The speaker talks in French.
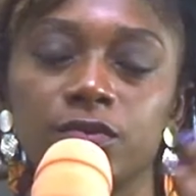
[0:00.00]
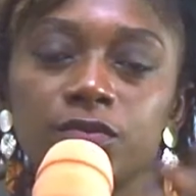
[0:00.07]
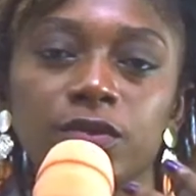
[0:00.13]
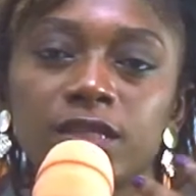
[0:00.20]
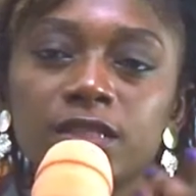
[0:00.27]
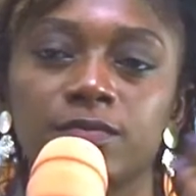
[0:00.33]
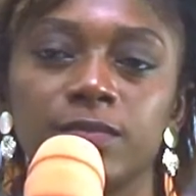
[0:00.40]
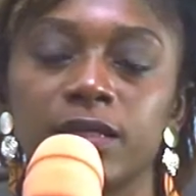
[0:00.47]
On te
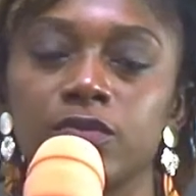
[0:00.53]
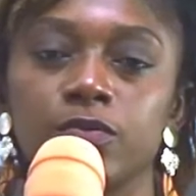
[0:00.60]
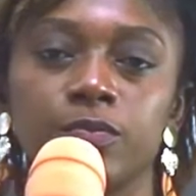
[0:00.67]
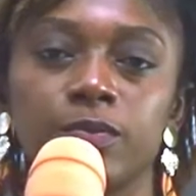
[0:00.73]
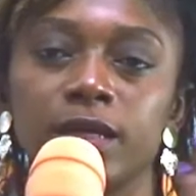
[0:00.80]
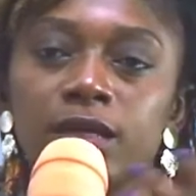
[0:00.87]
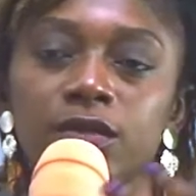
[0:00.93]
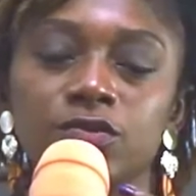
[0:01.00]
respecte
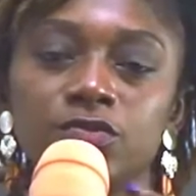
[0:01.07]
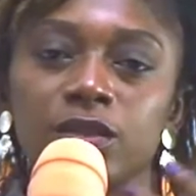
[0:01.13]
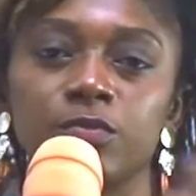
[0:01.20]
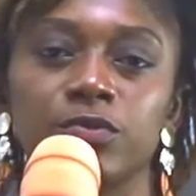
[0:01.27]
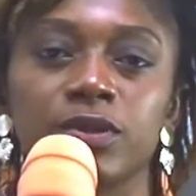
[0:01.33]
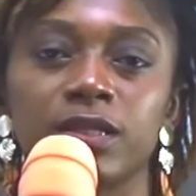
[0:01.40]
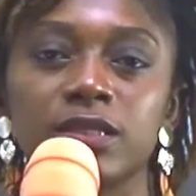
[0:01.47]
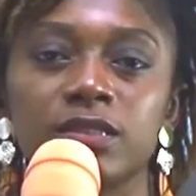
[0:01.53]
pas, tu n'es
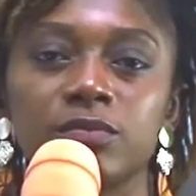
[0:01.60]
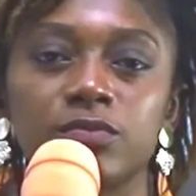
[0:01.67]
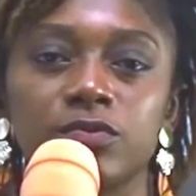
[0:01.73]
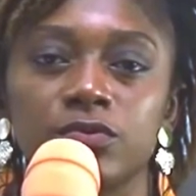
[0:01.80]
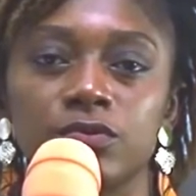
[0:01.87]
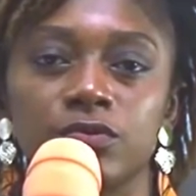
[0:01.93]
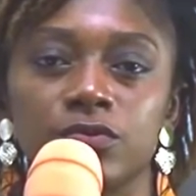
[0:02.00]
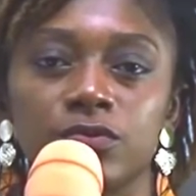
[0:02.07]
plus crédible
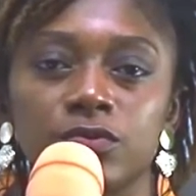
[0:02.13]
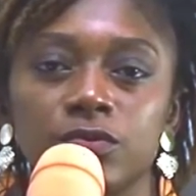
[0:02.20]
du tout.